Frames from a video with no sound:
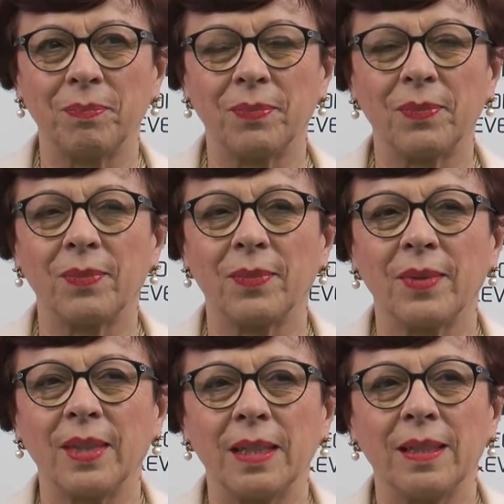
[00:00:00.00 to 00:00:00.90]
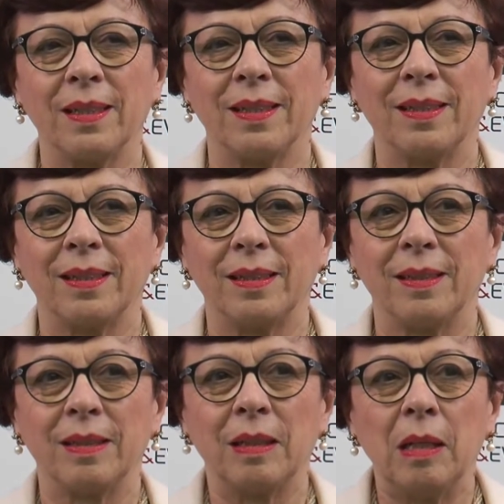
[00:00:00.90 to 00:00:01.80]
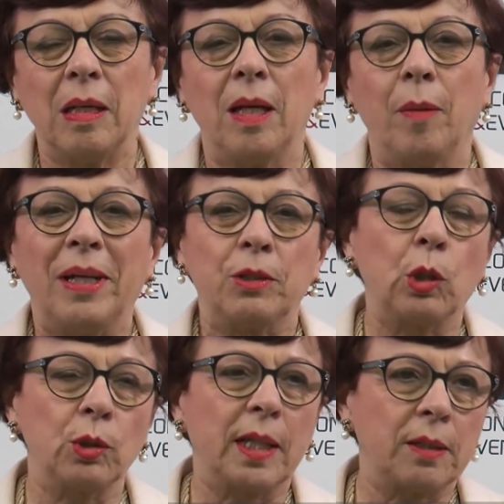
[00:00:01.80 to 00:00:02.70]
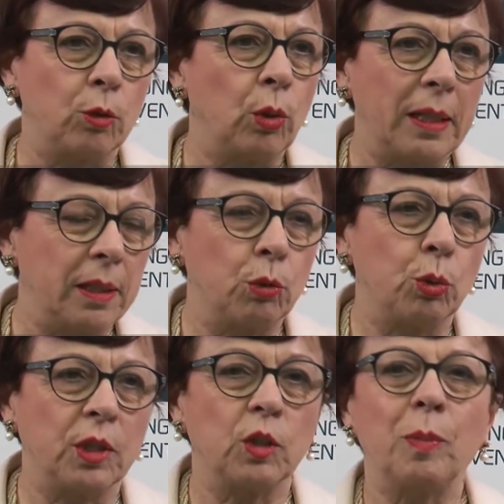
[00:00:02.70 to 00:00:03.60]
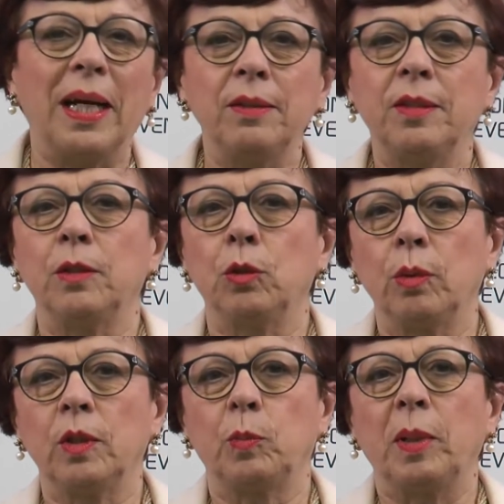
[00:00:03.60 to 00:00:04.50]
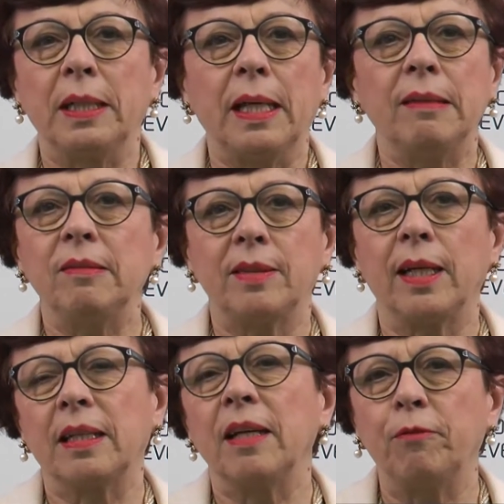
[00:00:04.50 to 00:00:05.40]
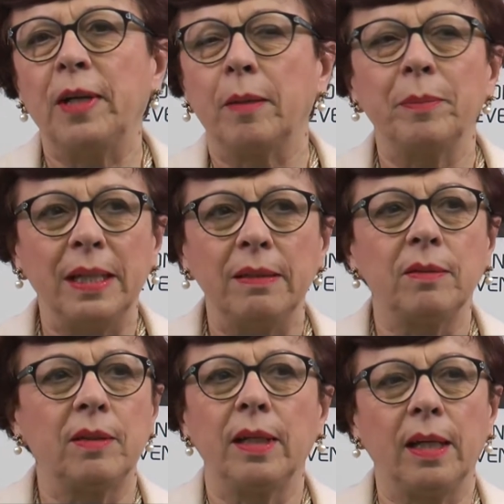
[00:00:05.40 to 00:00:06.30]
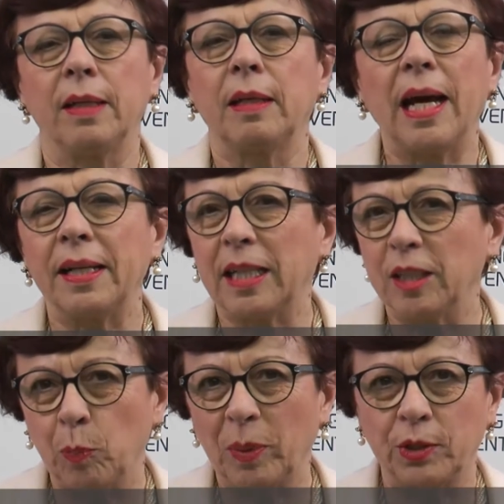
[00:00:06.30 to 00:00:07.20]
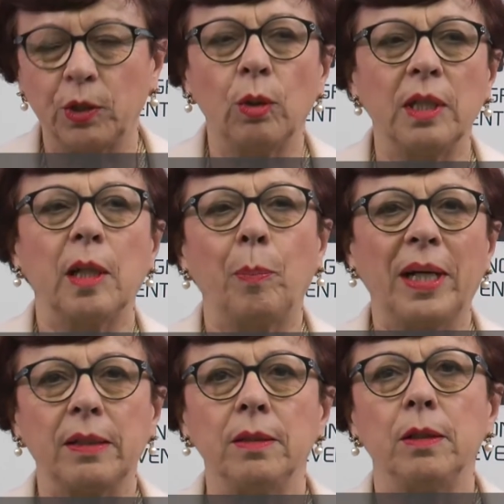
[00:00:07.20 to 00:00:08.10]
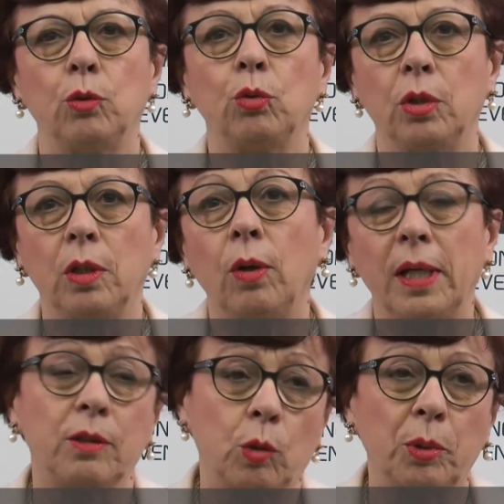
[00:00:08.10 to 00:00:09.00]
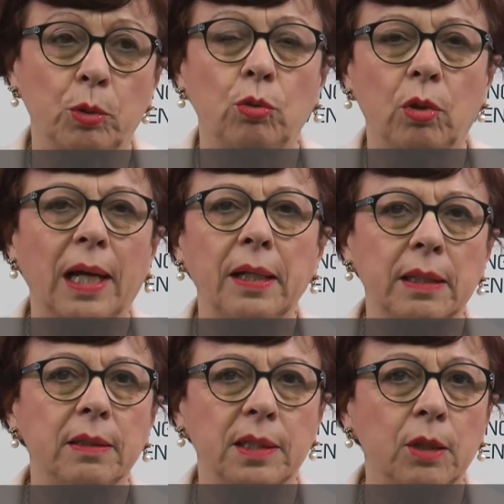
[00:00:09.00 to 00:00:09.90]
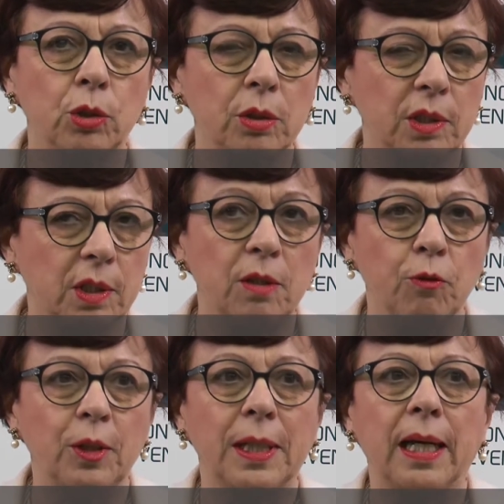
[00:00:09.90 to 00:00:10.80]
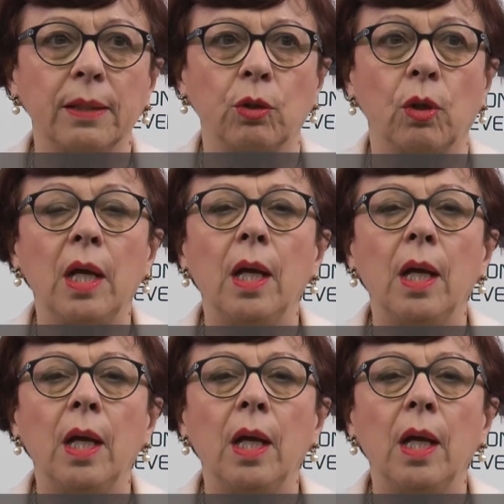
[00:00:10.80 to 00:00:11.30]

non consumato durante gli eventi? Beh, sono stati due anni entusiasmanti di un'esperienza che è veramente carica di passione da parte di tutti noi e soprattutto carica di senso e di significato.